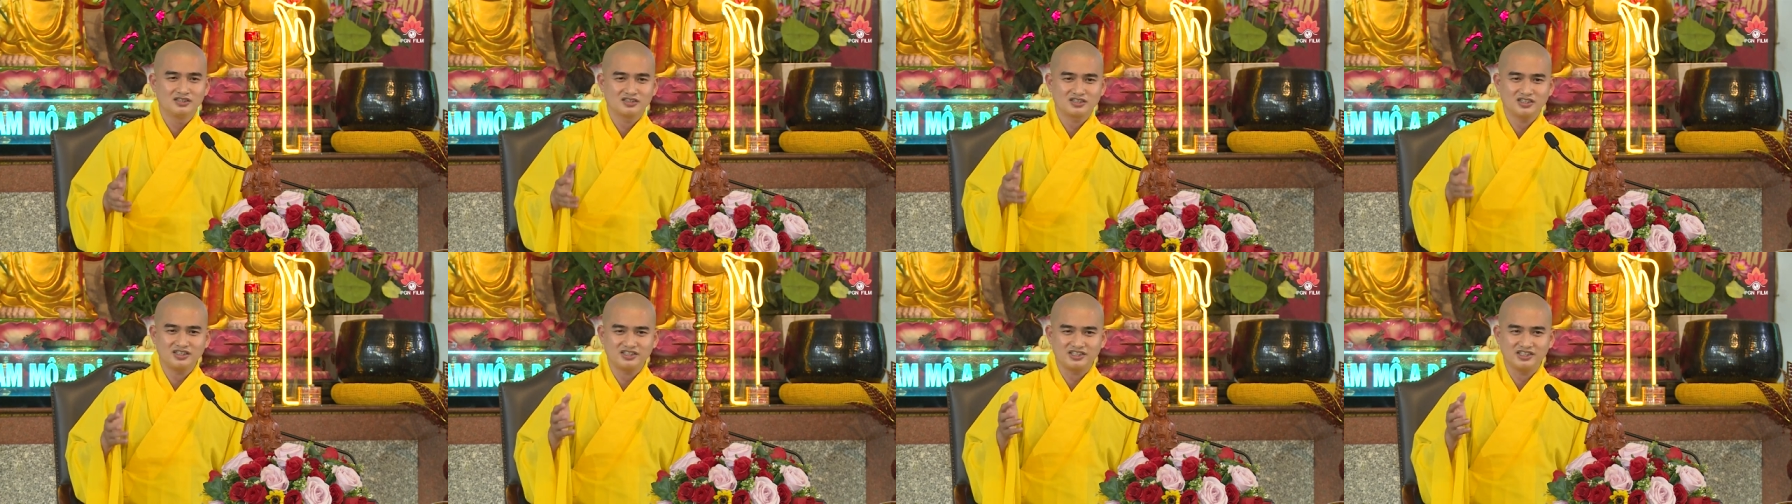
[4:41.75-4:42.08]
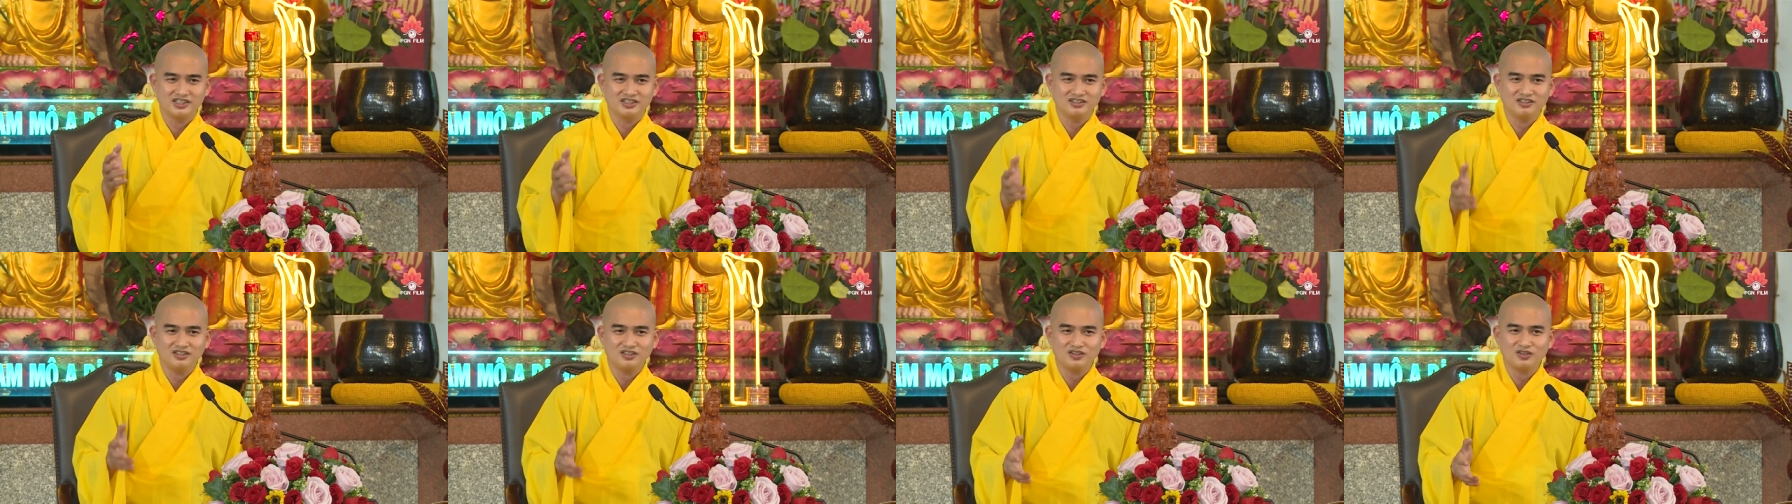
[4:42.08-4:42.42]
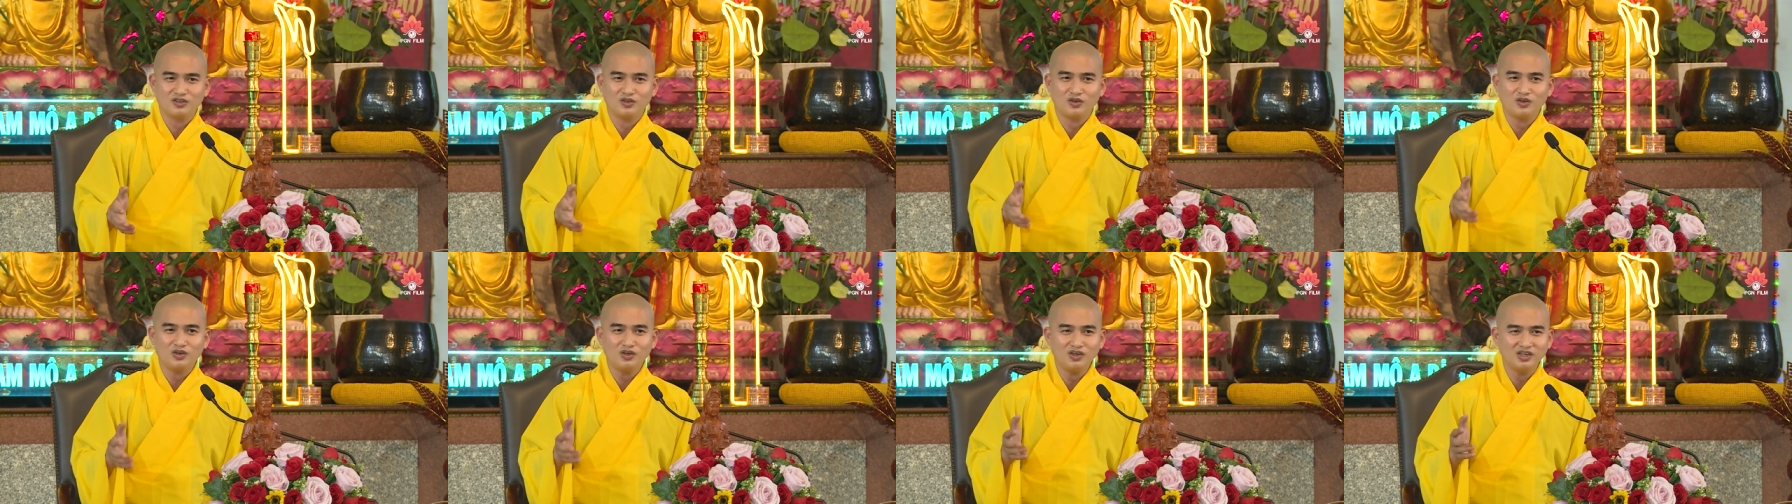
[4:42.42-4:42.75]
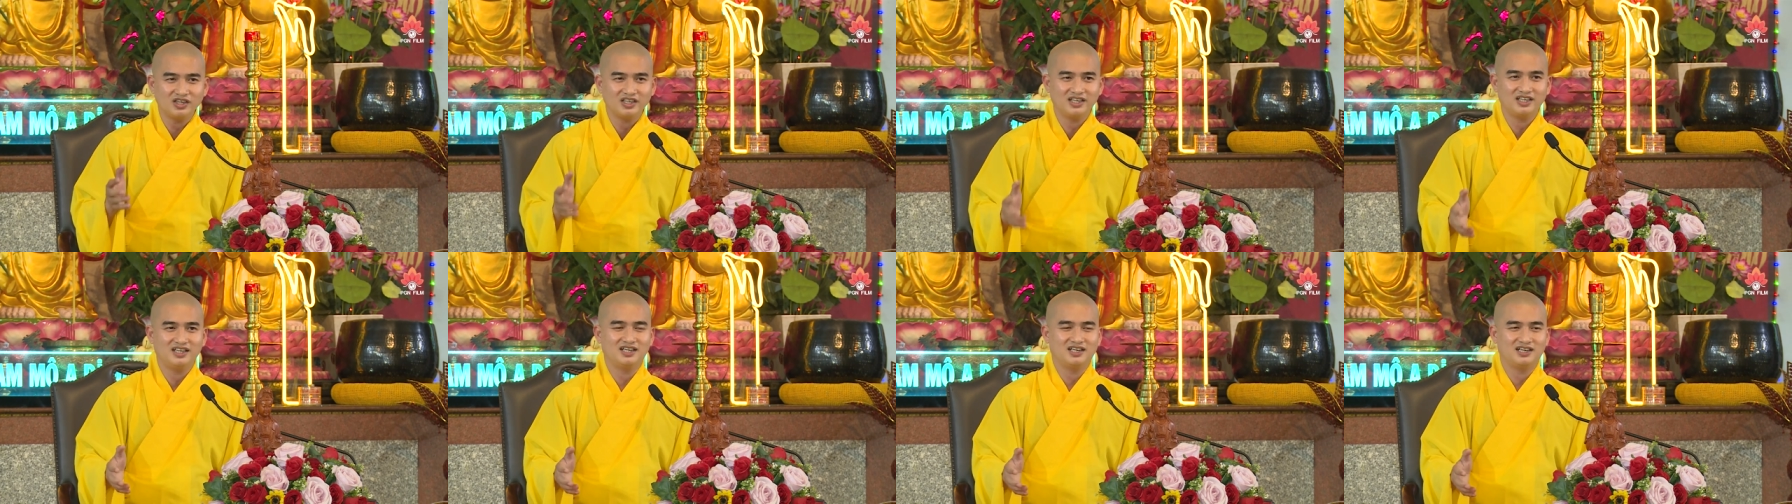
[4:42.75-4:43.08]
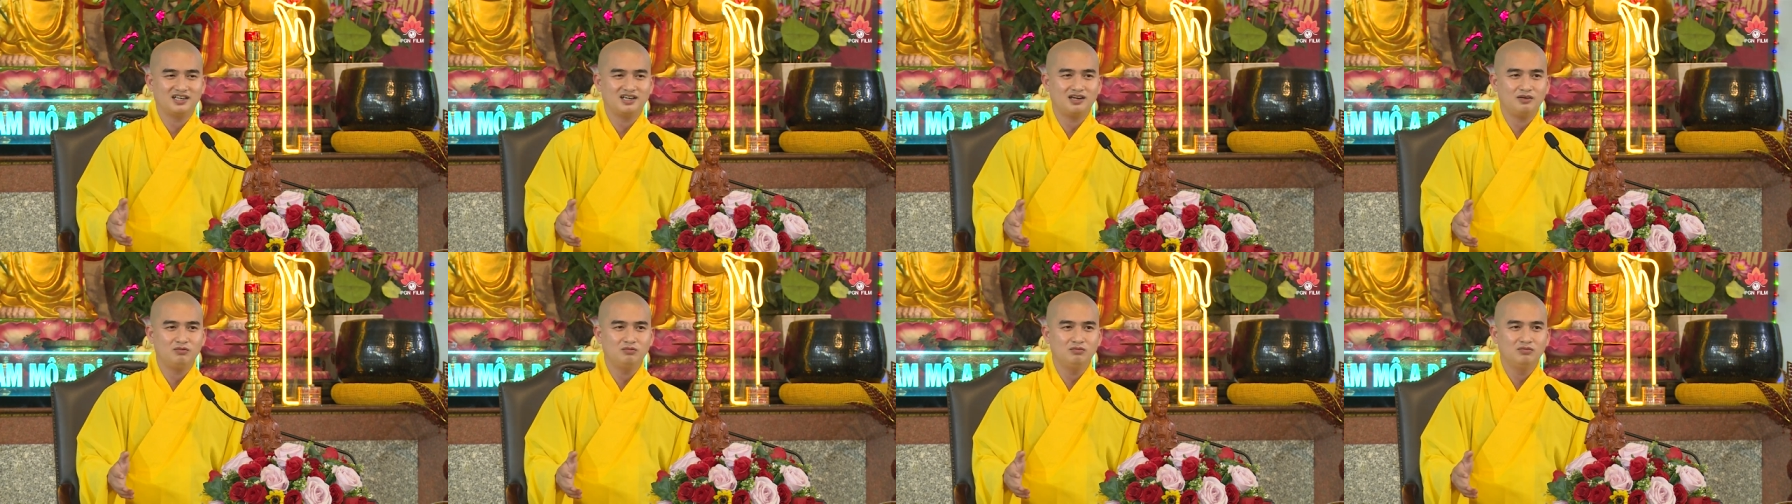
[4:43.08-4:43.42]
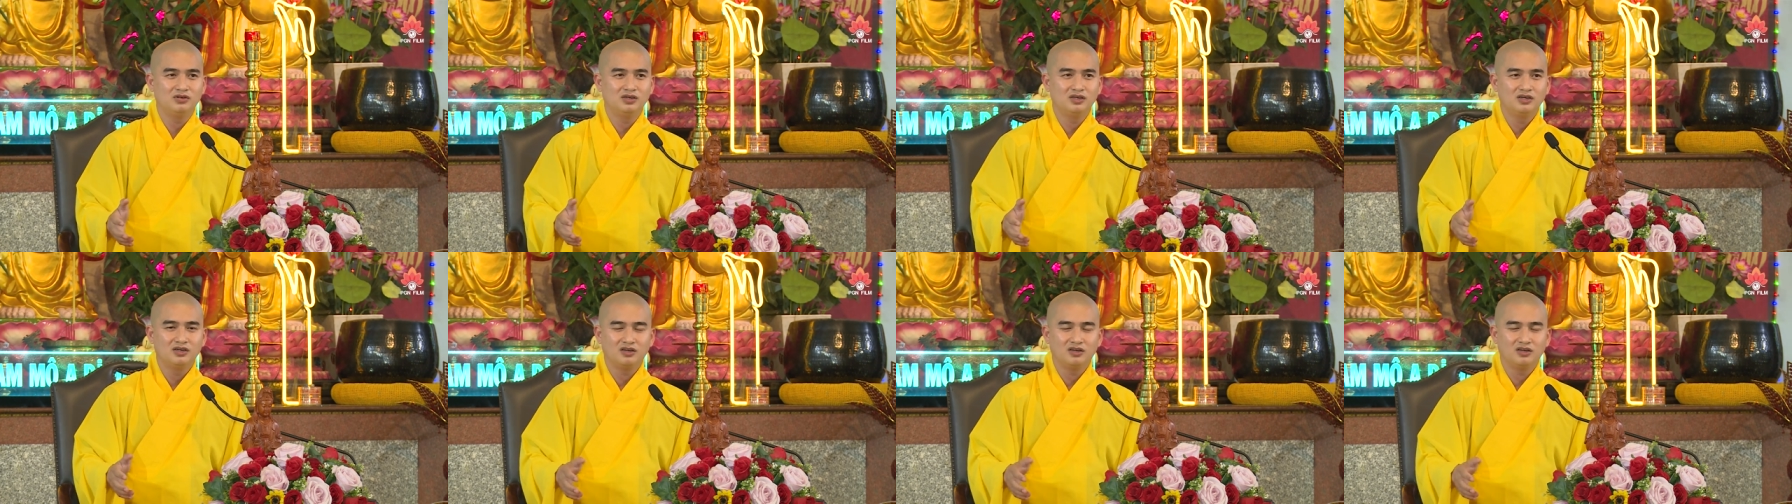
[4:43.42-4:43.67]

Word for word: cái chuyện đó có hay là không